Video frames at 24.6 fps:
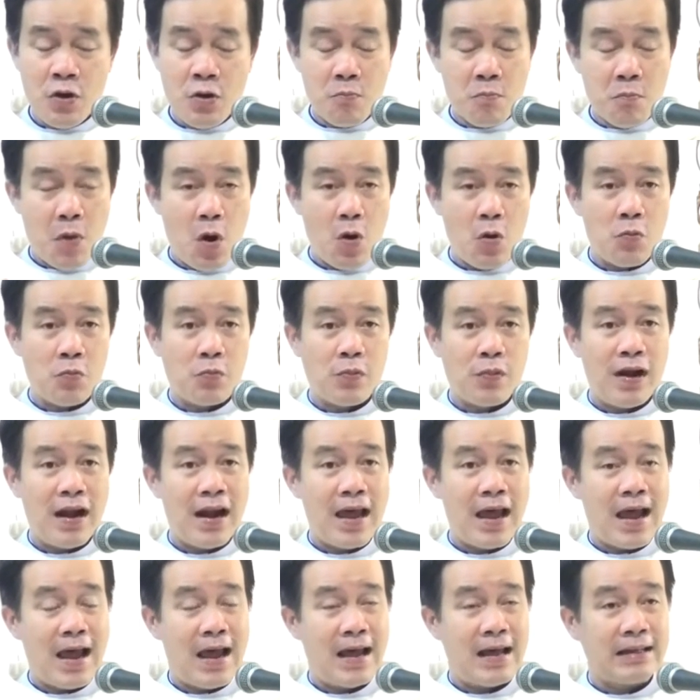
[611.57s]
Một
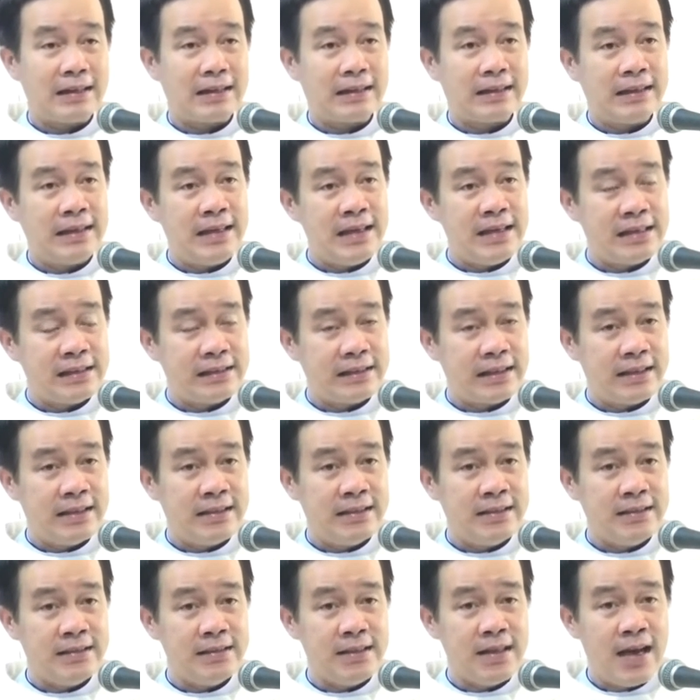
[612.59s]
là thiên
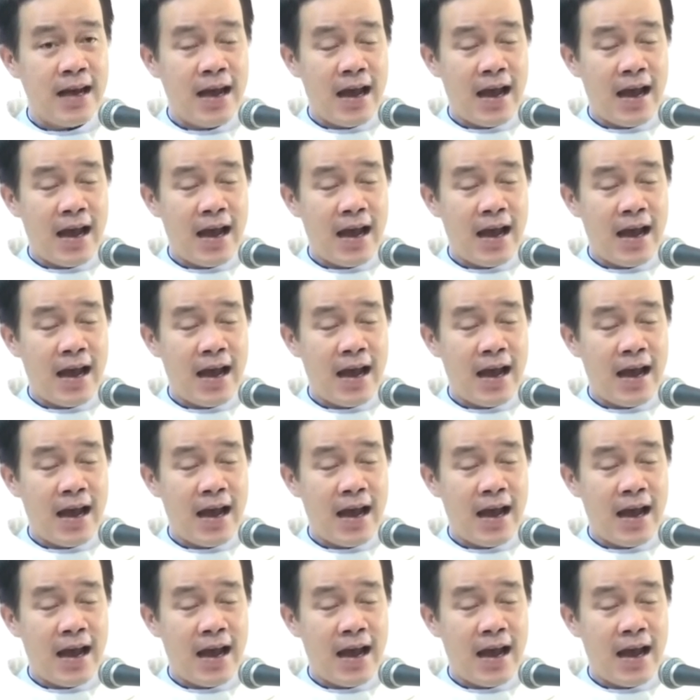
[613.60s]
tính,